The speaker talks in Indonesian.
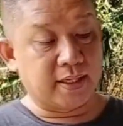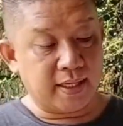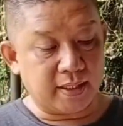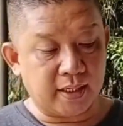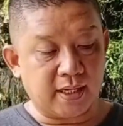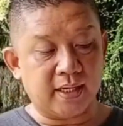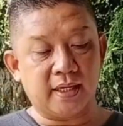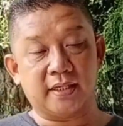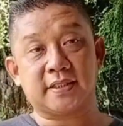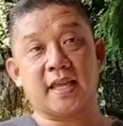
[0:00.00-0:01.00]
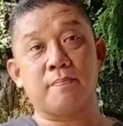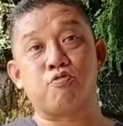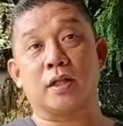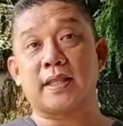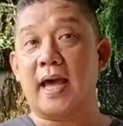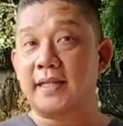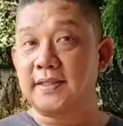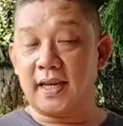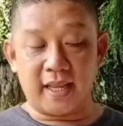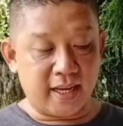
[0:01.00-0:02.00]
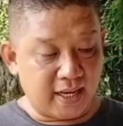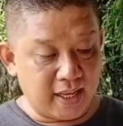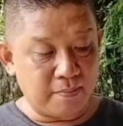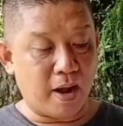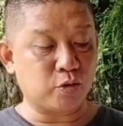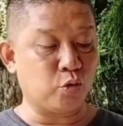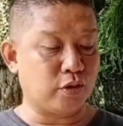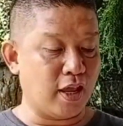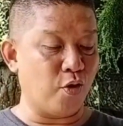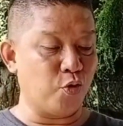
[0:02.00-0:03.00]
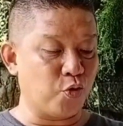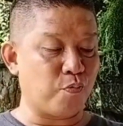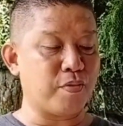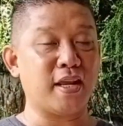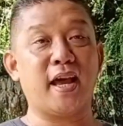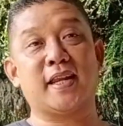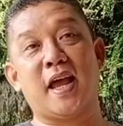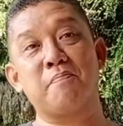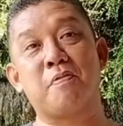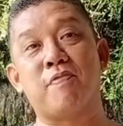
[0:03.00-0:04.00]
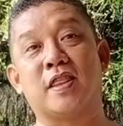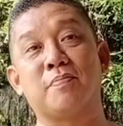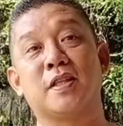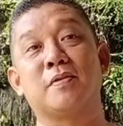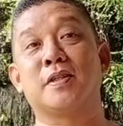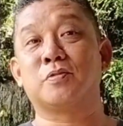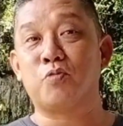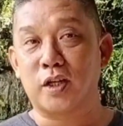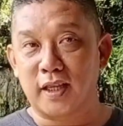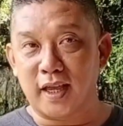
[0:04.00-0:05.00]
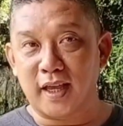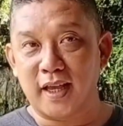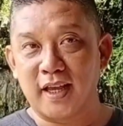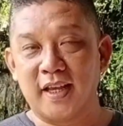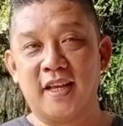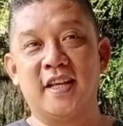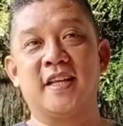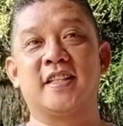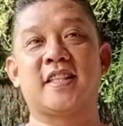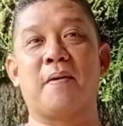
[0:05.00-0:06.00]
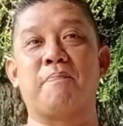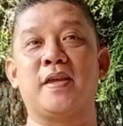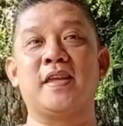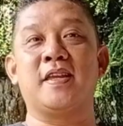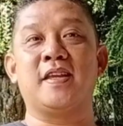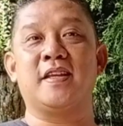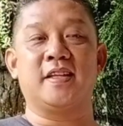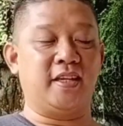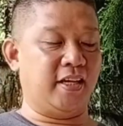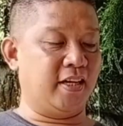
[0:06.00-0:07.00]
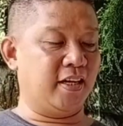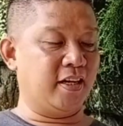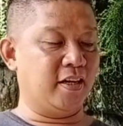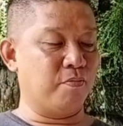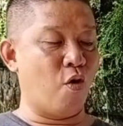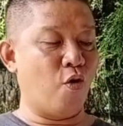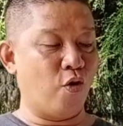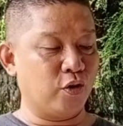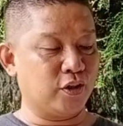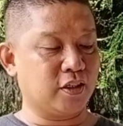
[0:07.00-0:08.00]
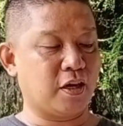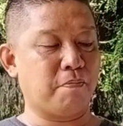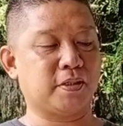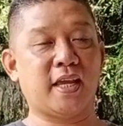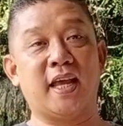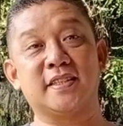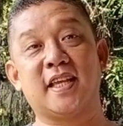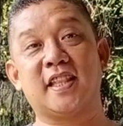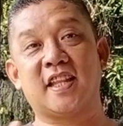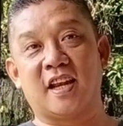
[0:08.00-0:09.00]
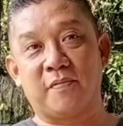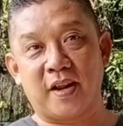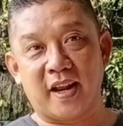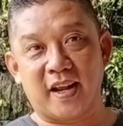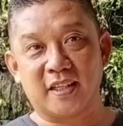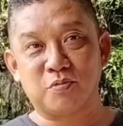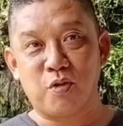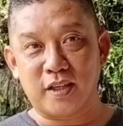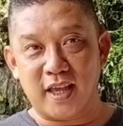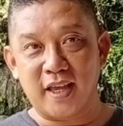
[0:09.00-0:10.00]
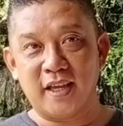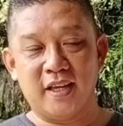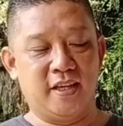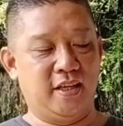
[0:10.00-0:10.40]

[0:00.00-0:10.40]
jadi eh, saya buat arisan ini maksudnya untuk meringankan beban teman-teman semuanya. Tapi eh, mohon kepercayaan saya terhadap rekan-rekan semuanya